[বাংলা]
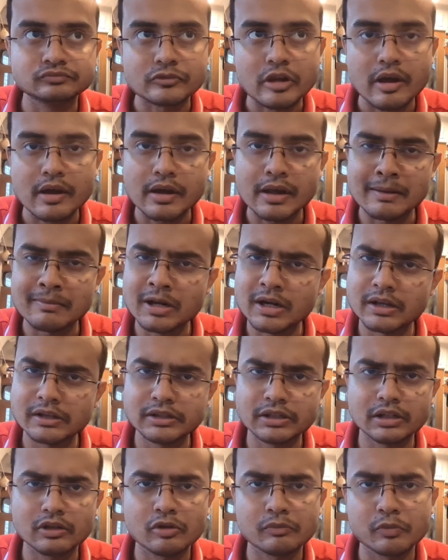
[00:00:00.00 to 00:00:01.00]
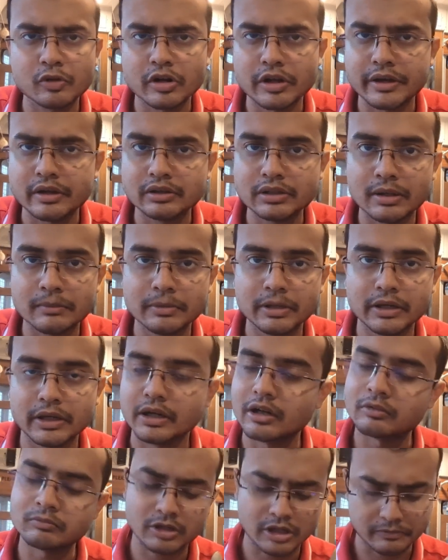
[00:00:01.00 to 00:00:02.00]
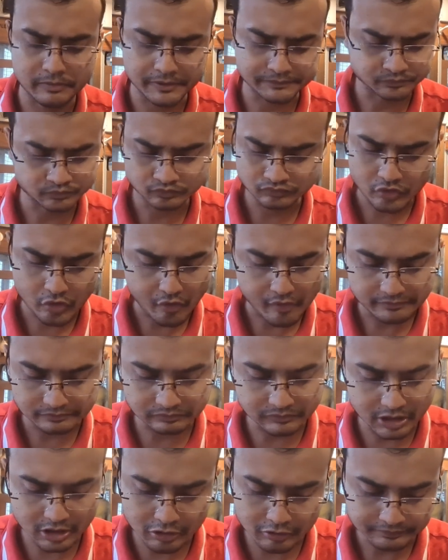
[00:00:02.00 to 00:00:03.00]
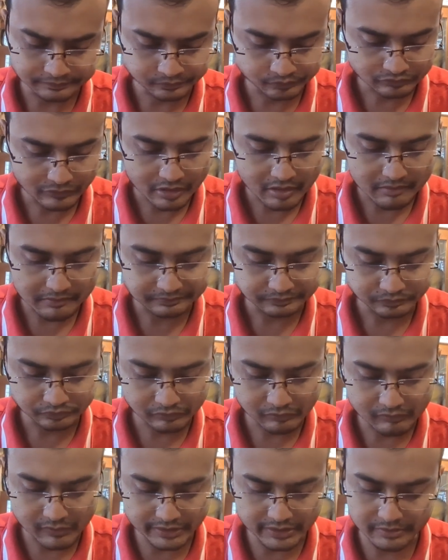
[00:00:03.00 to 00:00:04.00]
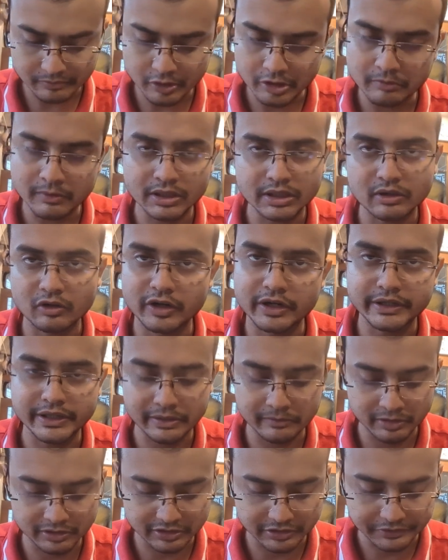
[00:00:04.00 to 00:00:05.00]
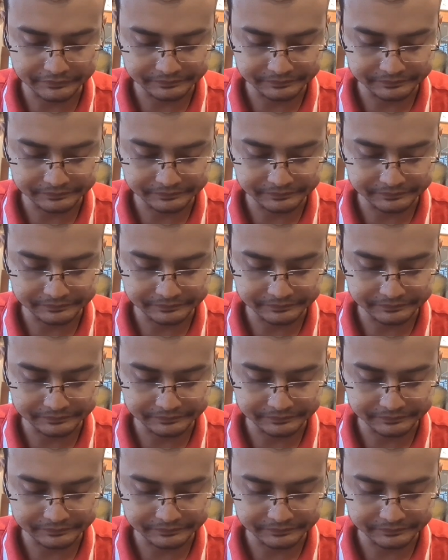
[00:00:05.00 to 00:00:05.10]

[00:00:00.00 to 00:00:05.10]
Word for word: কাভারেজের ওপরে যাবে এরকমটাই ভালো মাছের পরিমাণটা অনেকটাই বেশি